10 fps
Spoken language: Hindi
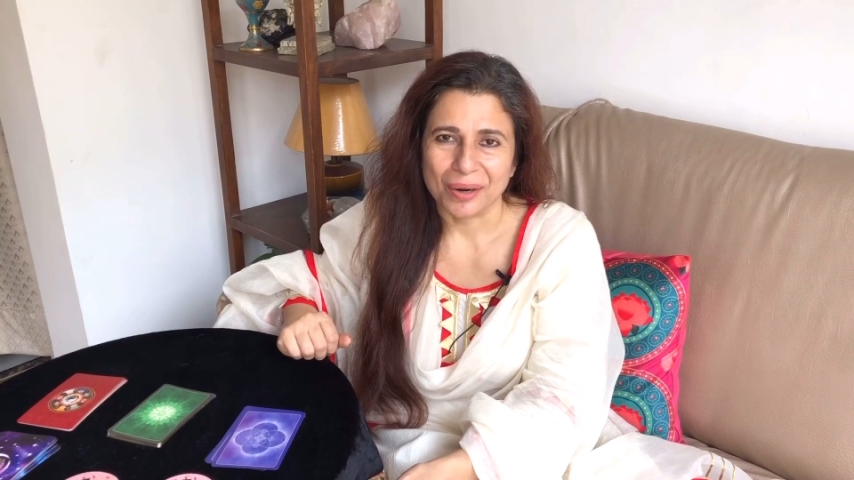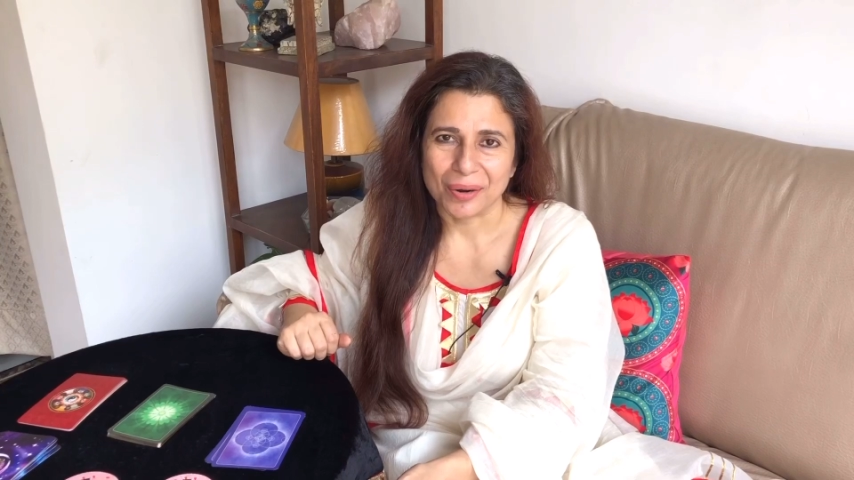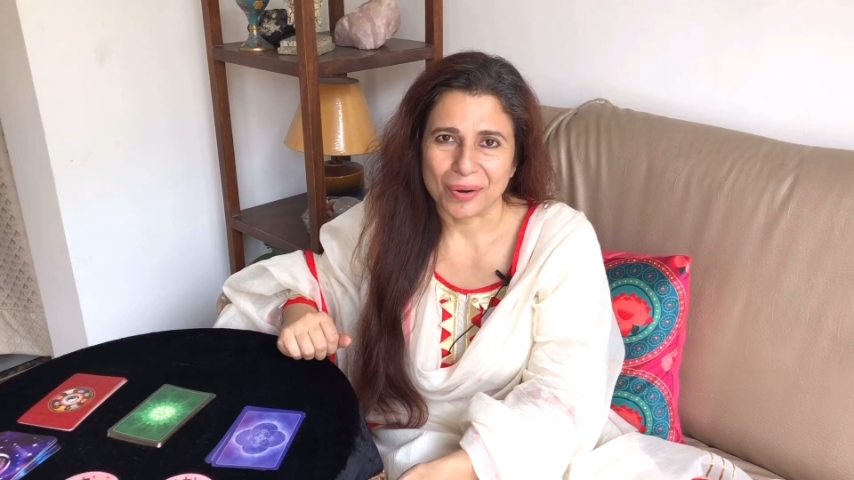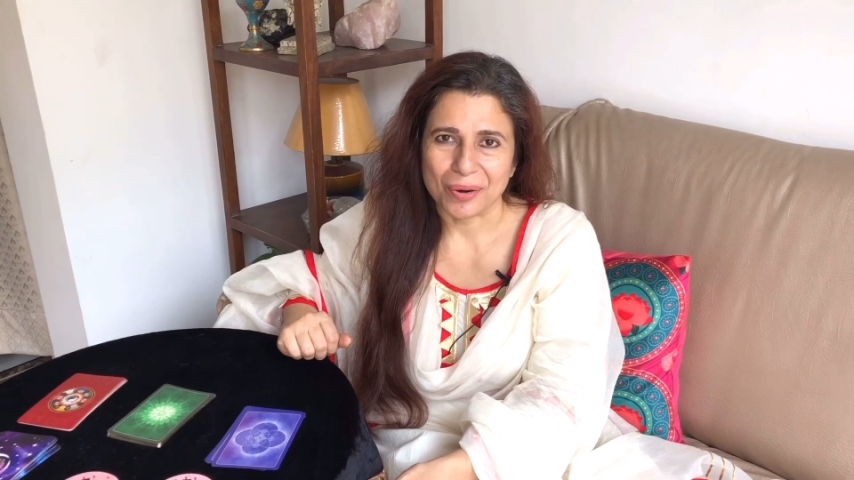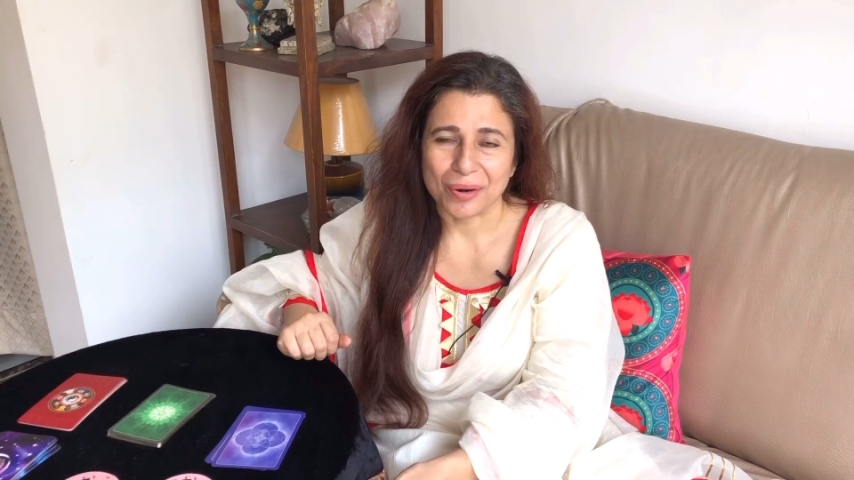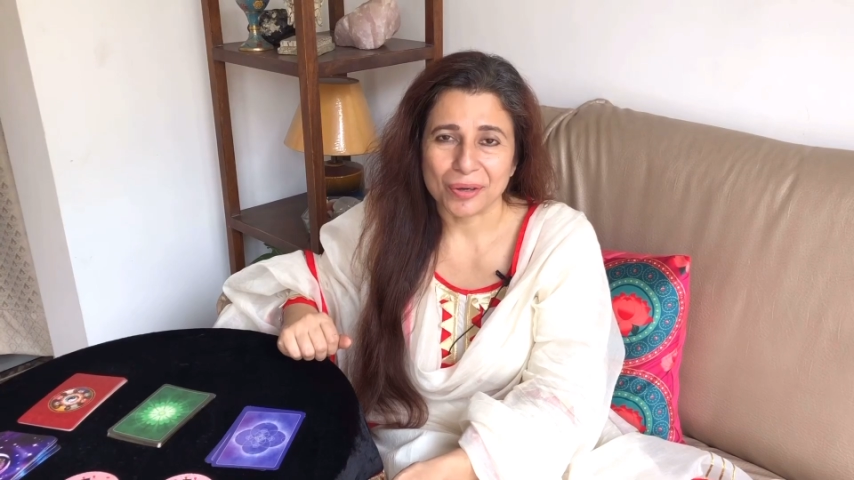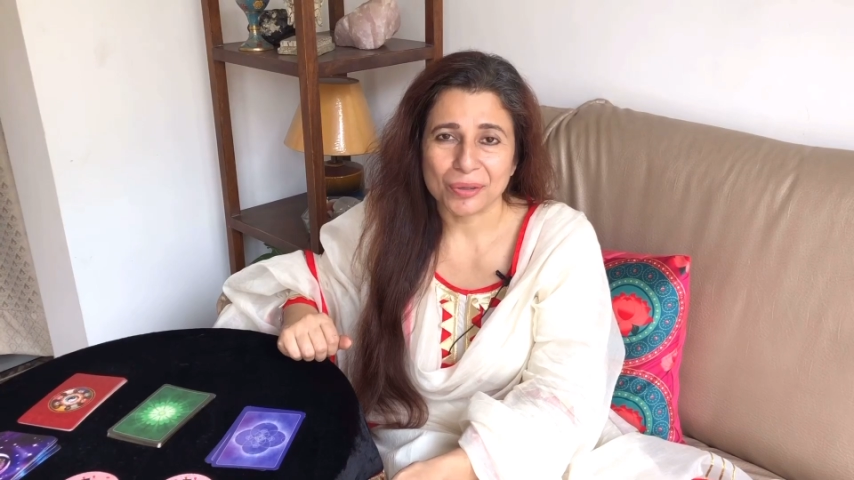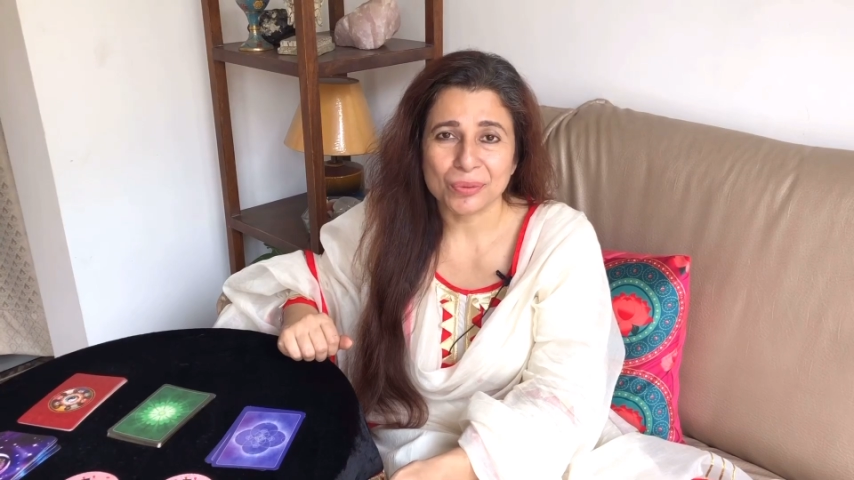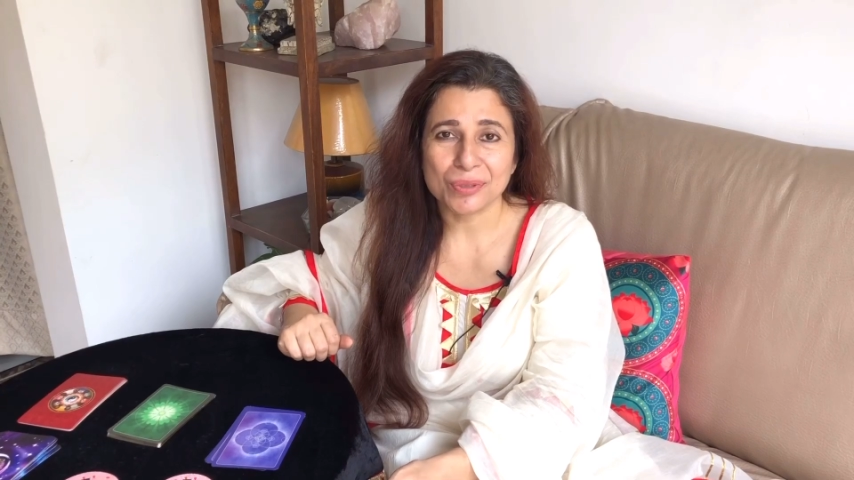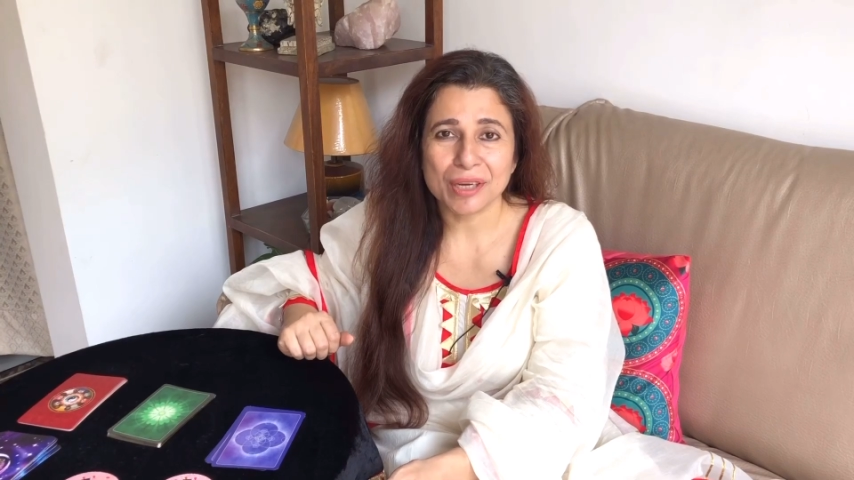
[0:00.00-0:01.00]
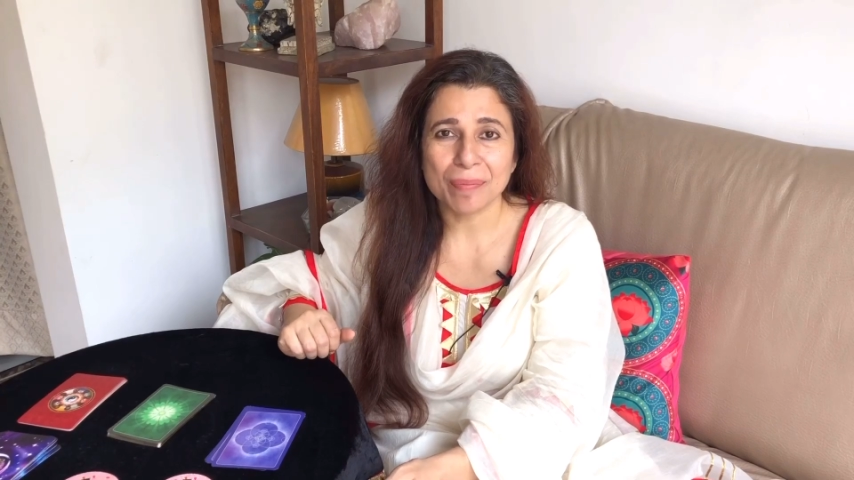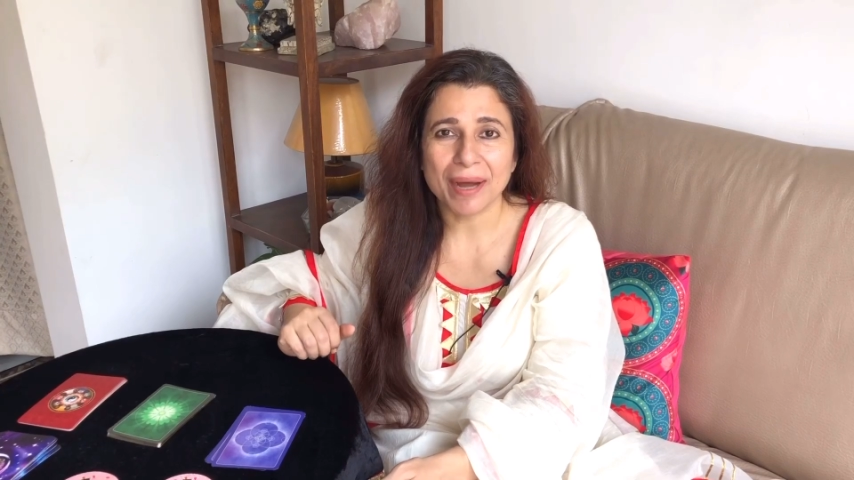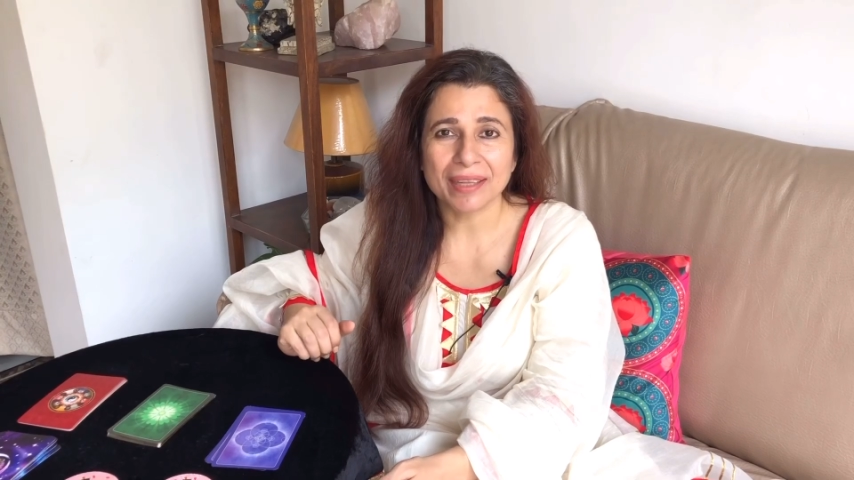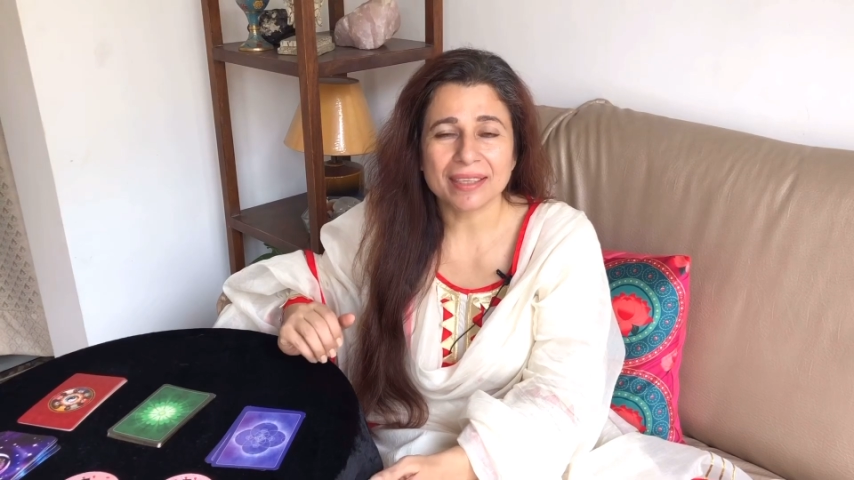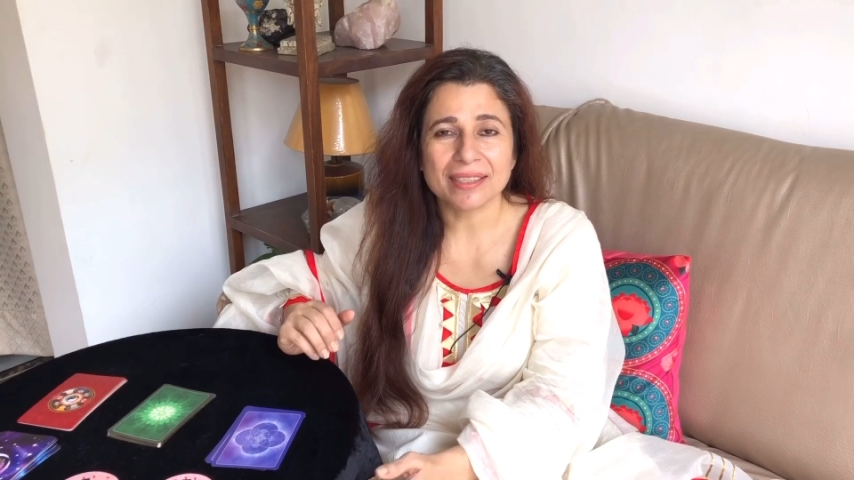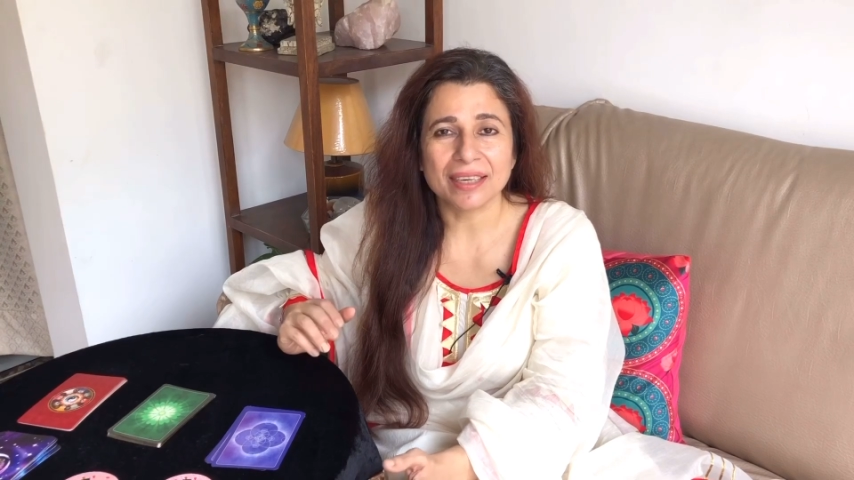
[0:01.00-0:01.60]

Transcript: और दूसरी बात इस